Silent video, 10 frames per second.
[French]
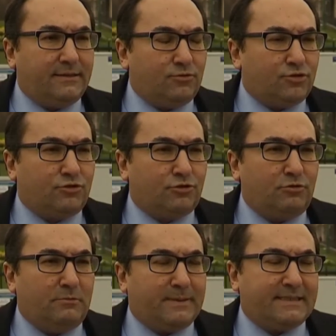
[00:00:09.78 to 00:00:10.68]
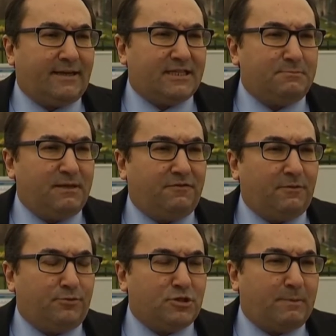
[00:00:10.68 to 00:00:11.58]
aujourd'hui, Pascal Smet fait
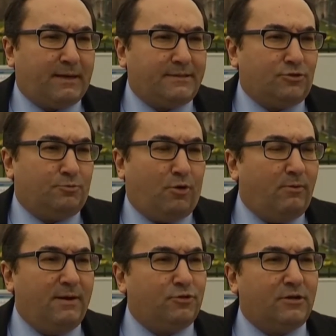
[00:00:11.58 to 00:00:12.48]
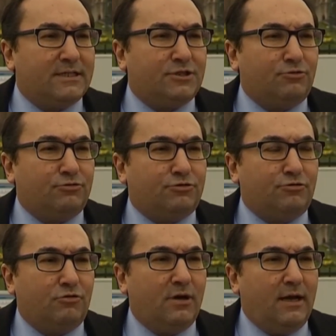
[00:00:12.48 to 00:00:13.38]
plus partie du problème que de la
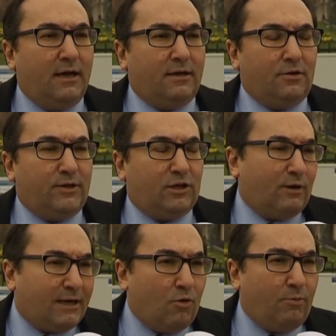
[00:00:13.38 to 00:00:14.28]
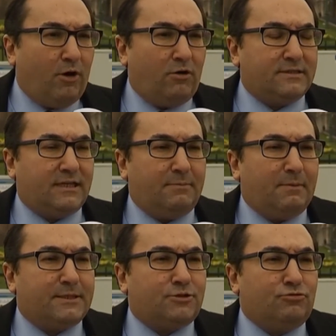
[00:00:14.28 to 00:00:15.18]
solution. Euh, il doit le comprendre, ce n'est pas
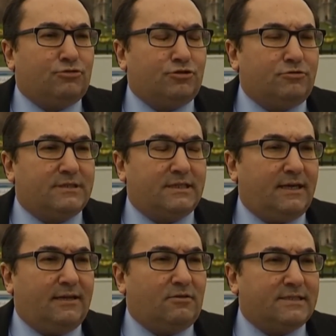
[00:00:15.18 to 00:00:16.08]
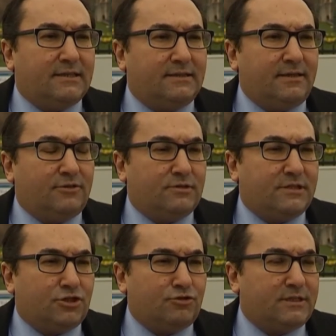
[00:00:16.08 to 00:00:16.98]
parce qu'une chose est dans sa tête que
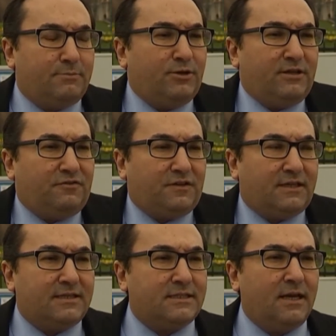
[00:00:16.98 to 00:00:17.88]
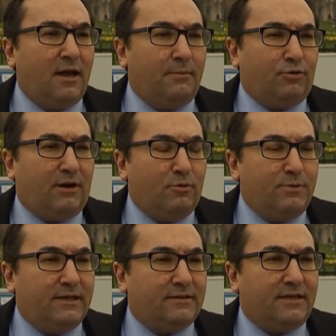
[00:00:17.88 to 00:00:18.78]
cette chose est bonne et efficace pour la
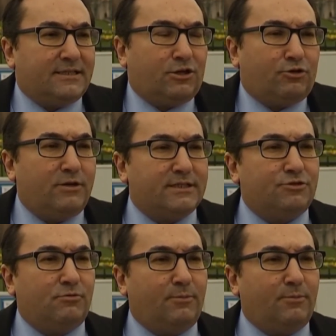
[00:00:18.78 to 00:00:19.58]
mobilité et la circulation à